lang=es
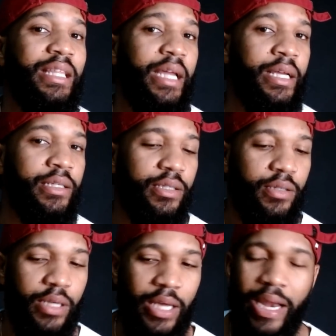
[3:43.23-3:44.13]
13,
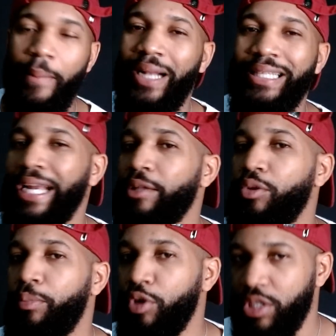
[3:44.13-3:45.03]
que era
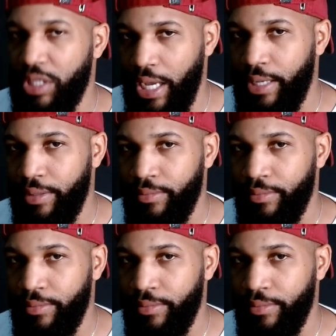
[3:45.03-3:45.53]
maltrato policial.